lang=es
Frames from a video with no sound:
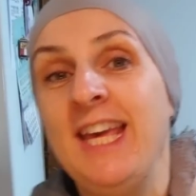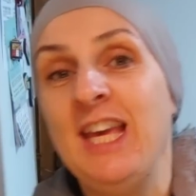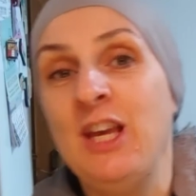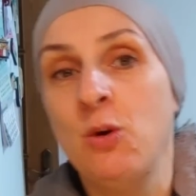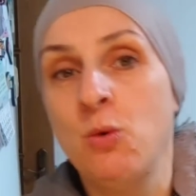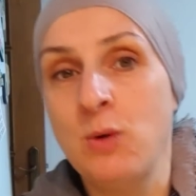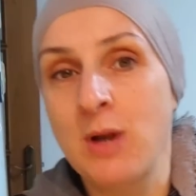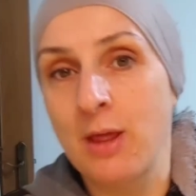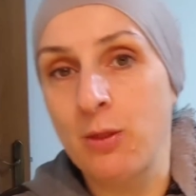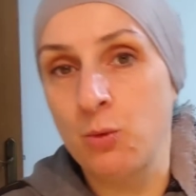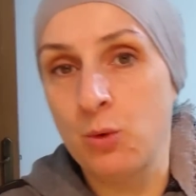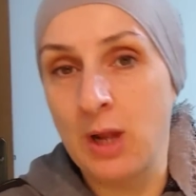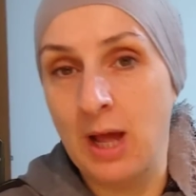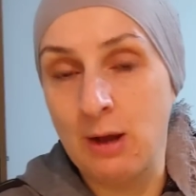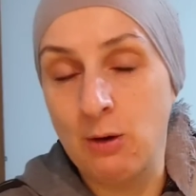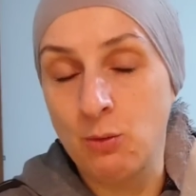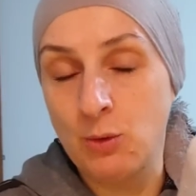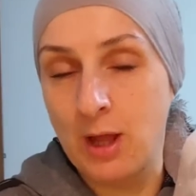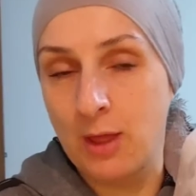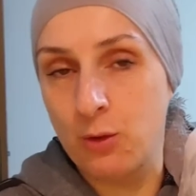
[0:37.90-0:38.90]
Y una,
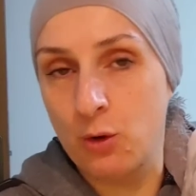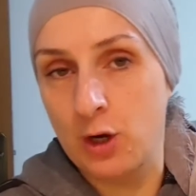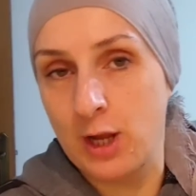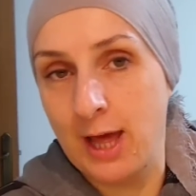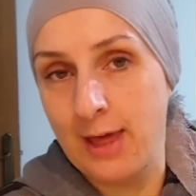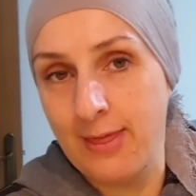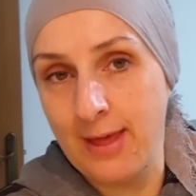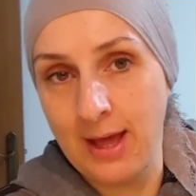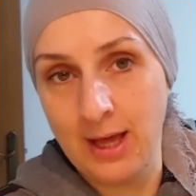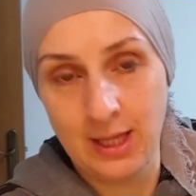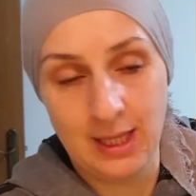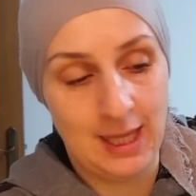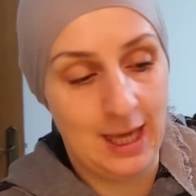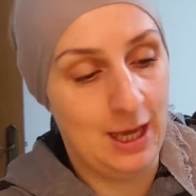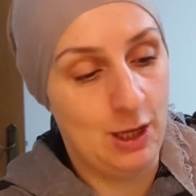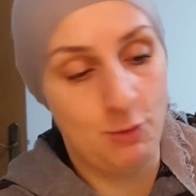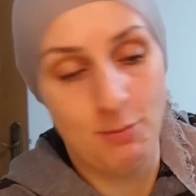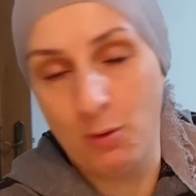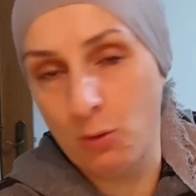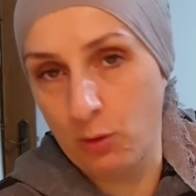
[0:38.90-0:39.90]
una dorada,
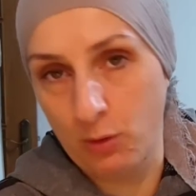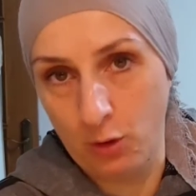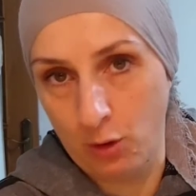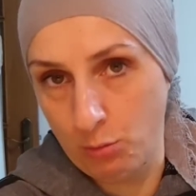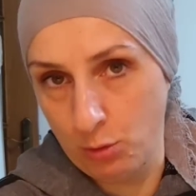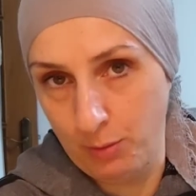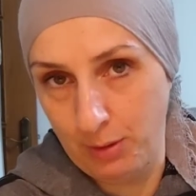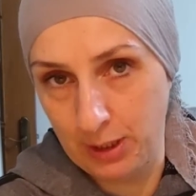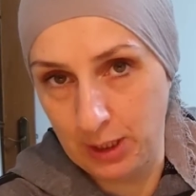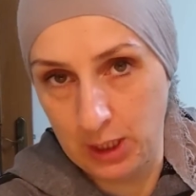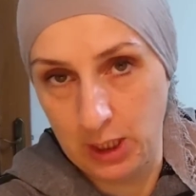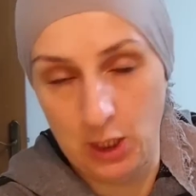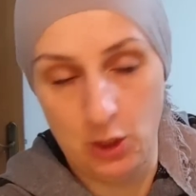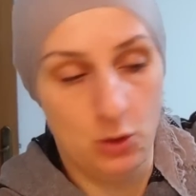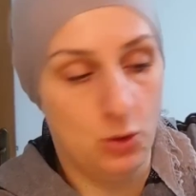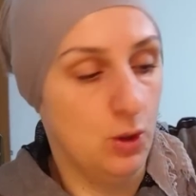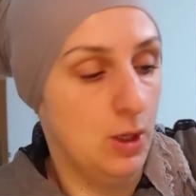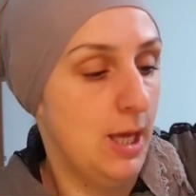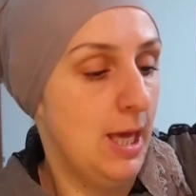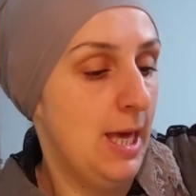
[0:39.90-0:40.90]
que no me acuerdo cómo iba el
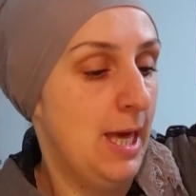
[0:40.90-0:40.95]
kilo.